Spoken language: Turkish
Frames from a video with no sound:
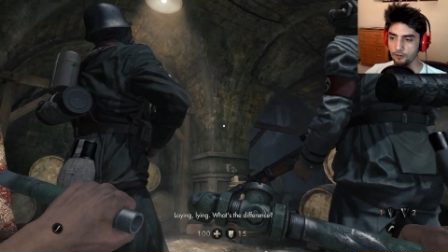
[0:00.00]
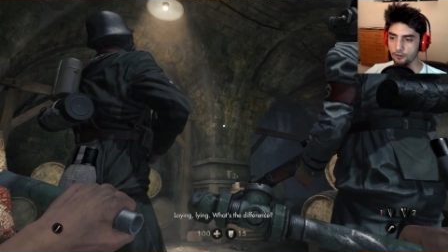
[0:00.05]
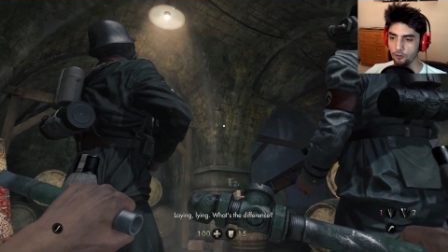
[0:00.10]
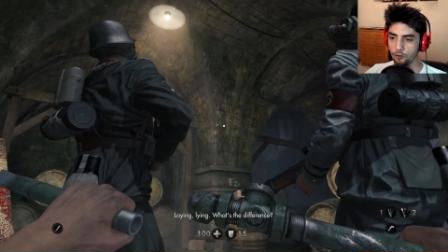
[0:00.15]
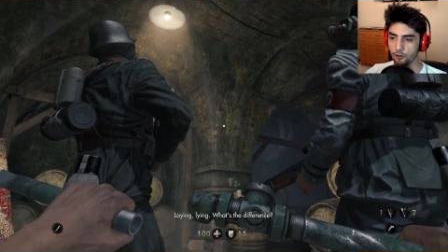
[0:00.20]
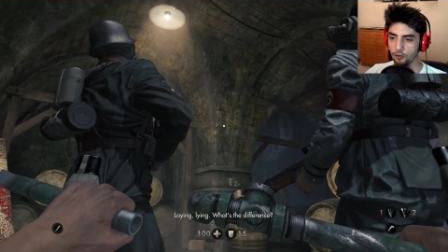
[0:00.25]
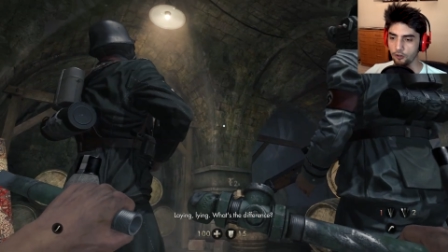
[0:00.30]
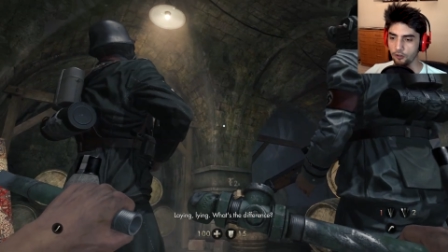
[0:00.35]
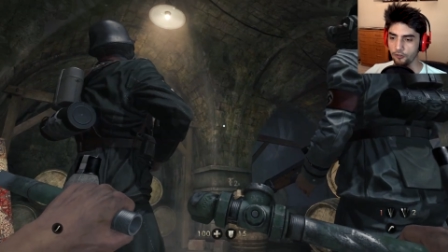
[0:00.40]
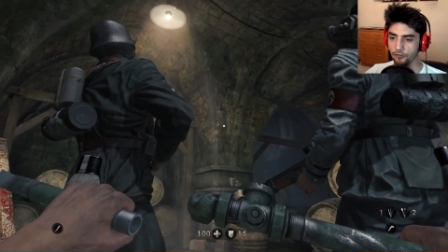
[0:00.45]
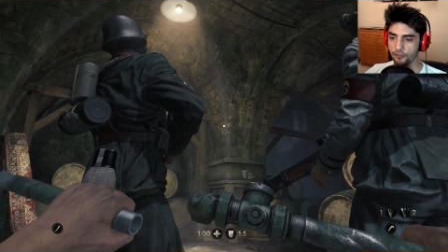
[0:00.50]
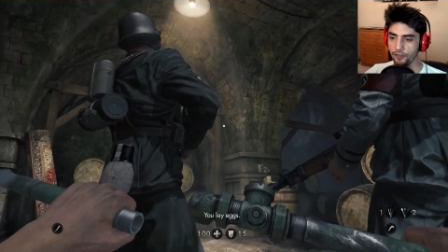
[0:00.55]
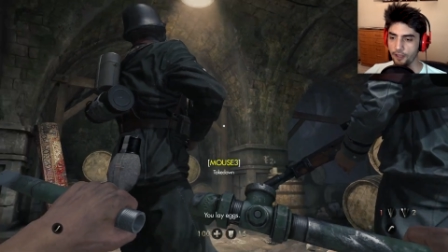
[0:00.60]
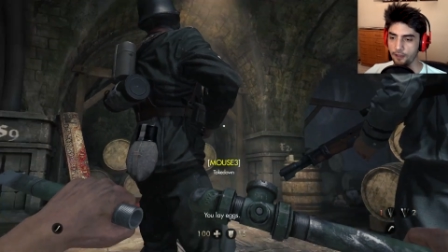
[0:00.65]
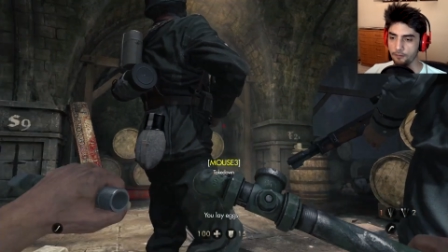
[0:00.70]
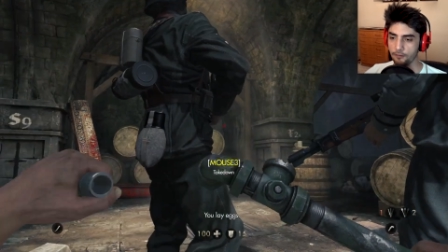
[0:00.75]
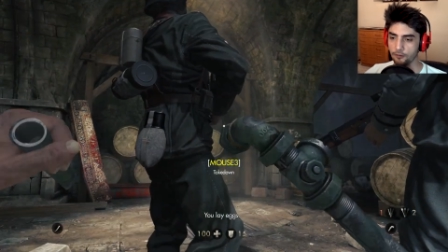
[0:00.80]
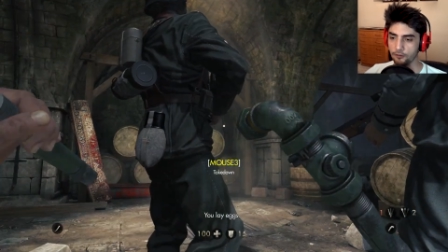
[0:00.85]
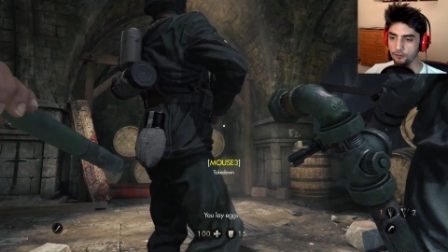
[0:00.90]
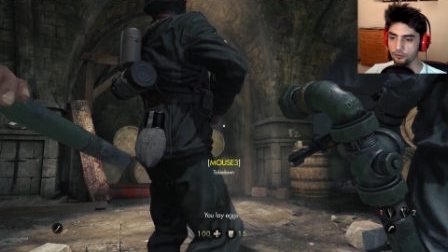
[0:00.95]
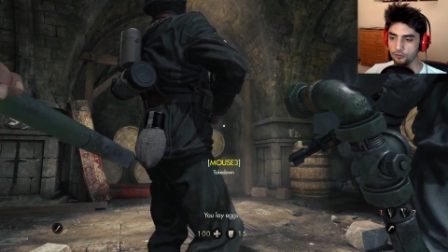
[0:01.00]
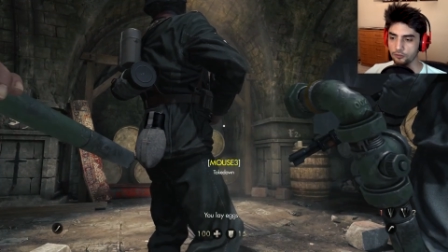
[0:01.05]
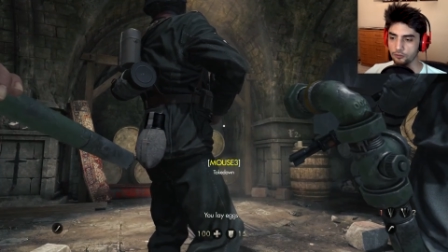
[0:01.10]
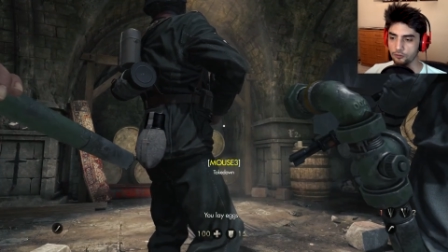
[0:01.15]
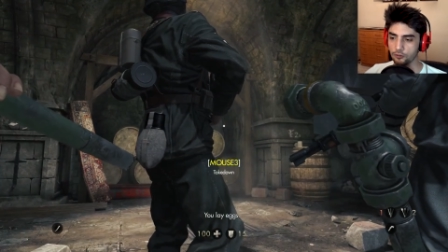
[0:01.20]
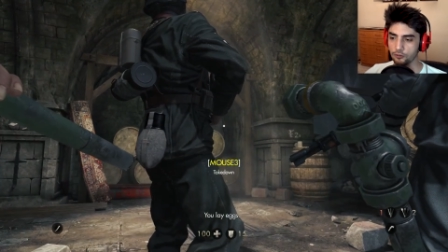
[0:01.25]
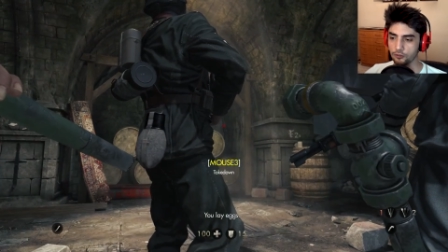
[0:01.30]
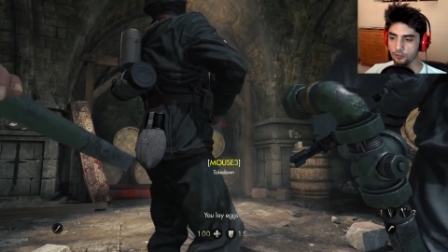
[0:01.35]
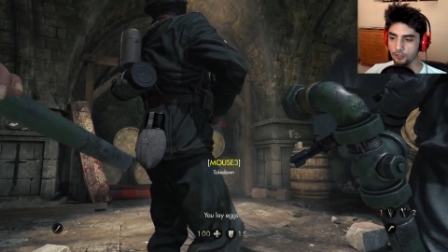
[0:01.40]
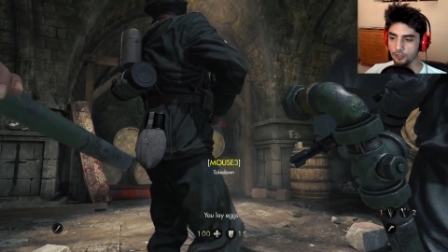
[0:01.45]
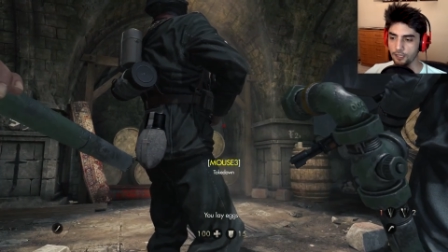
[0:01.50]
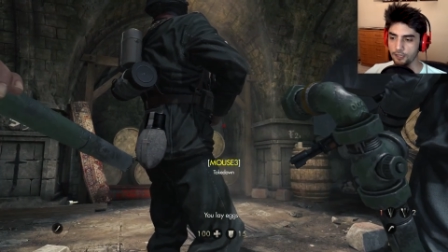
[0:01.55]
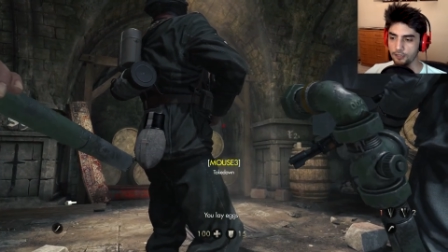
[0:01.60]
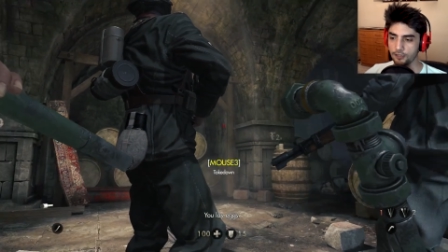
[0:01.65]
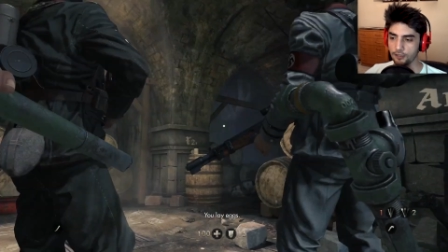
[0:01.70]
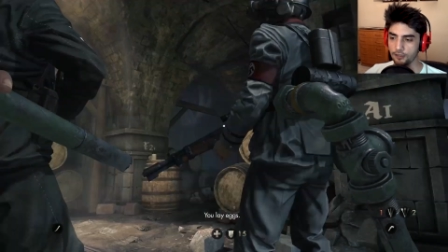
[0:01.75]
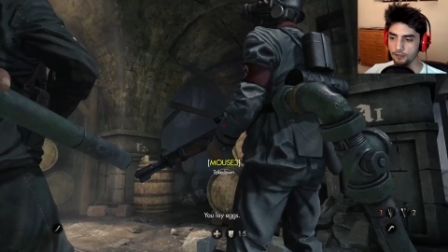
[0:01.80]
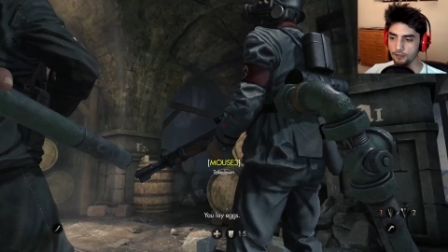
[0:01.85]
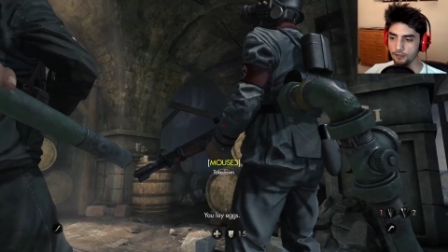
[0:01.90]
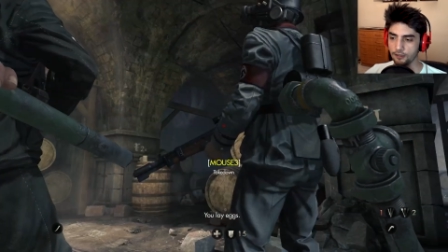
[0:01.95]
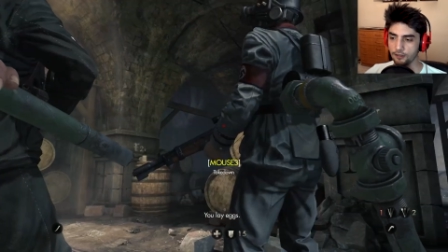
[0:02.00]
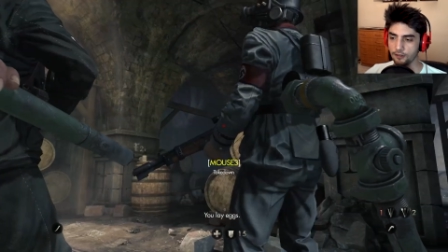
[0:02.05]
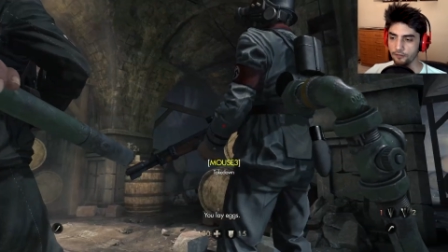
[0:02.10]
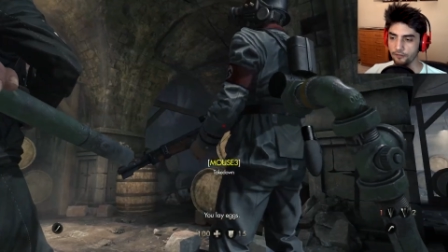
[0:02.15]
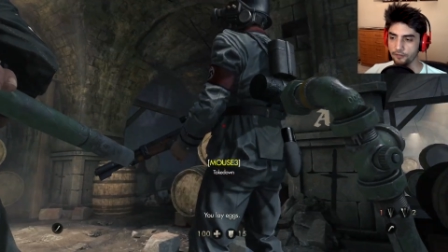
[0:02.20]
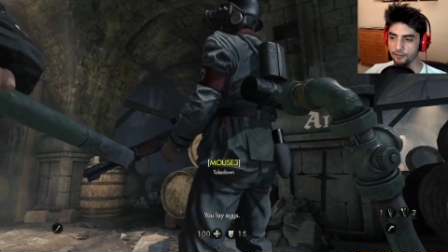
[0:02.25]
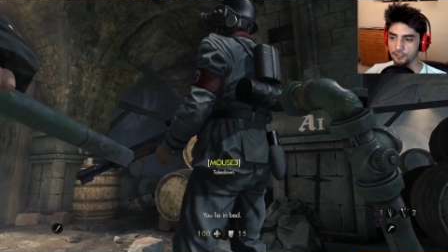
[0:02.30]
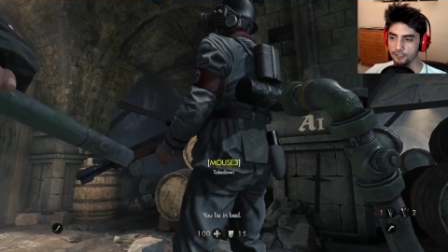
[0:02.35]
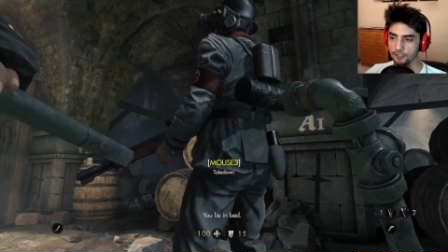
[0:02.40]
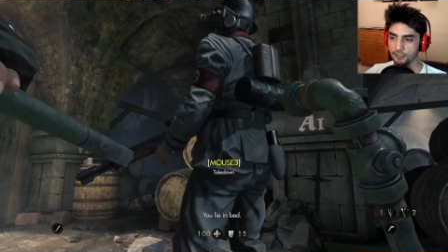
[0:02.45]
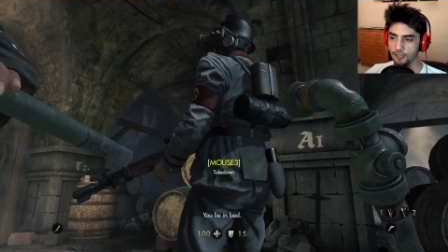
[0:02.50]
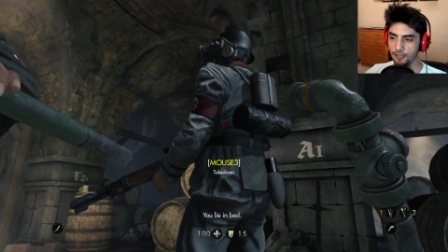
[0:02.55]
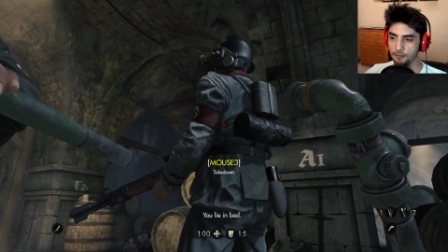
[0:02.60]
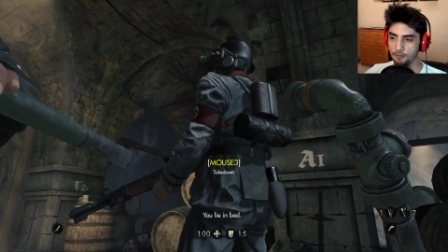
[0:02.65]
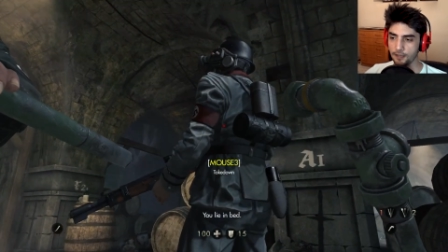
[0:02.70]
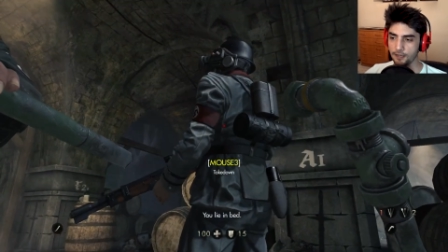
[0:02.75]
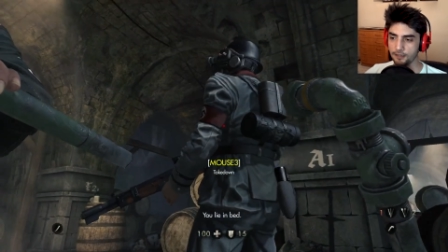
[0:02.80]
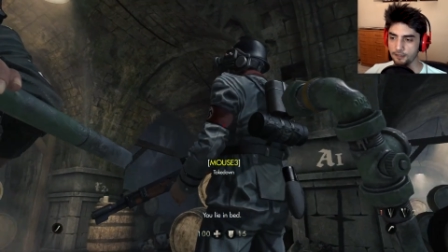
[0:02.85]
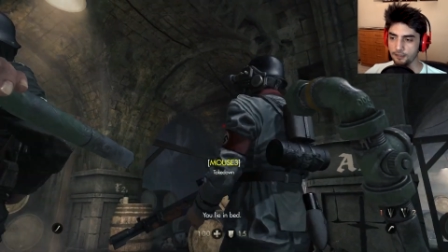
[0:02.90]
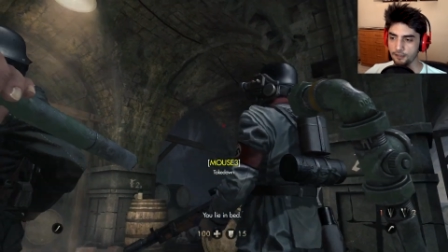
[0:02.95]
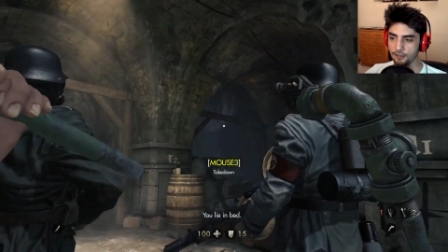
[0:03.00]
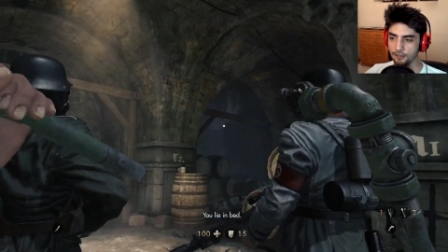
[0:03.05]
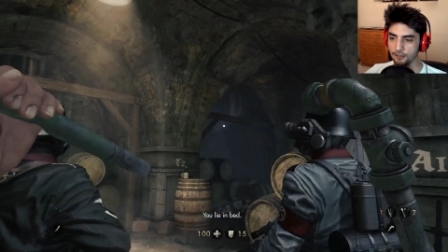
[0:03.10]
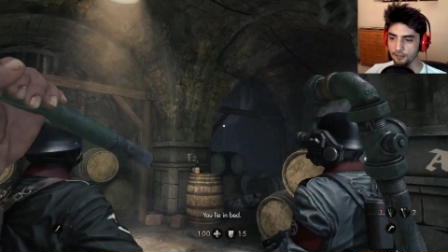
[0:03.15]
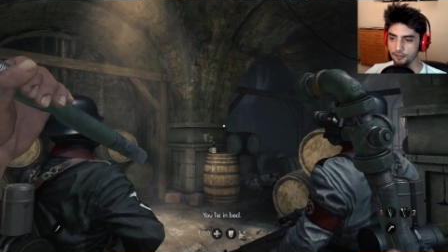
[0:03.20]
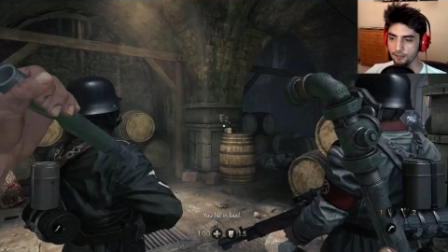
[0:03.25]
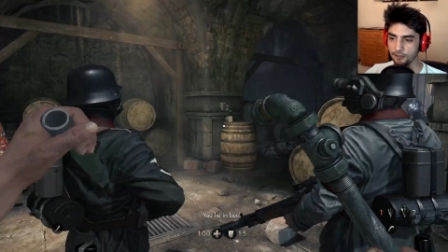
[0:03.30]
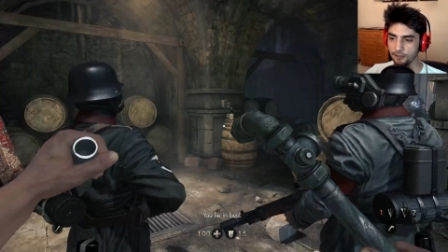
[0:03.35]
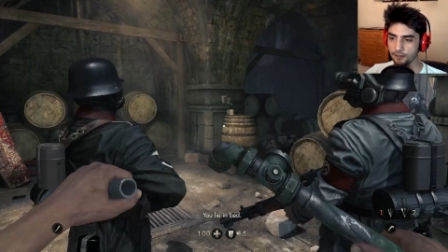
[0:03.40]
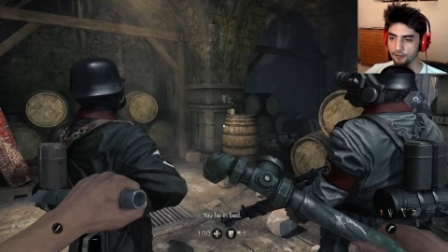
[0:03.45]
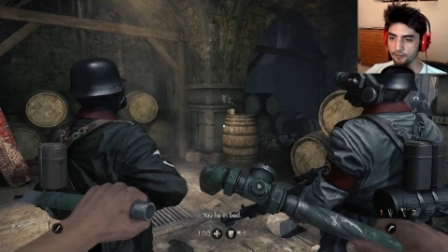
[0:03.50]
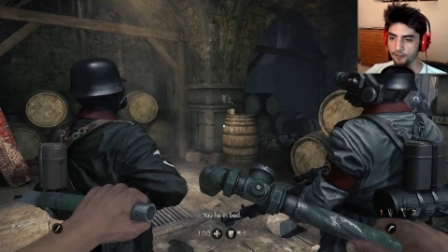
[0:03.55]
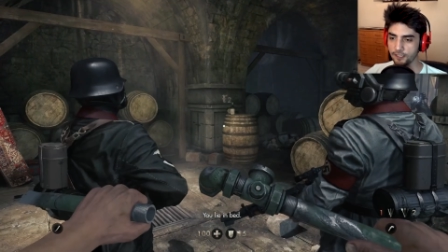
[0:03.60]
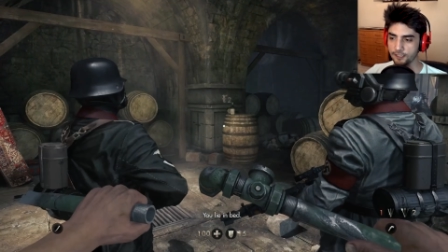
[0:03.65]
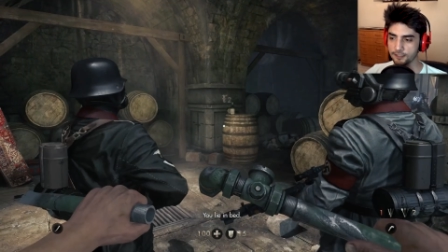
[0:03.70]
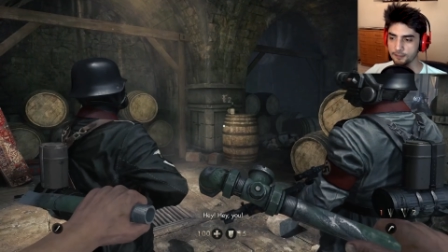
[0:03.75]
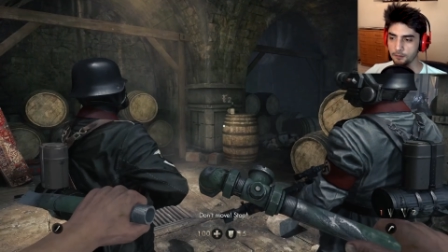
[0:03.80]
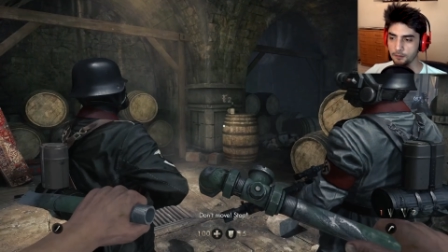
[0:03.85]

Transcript: Yok. Ne yapıyorsunuz çocuklar? İşte ne haber? Kafalarınız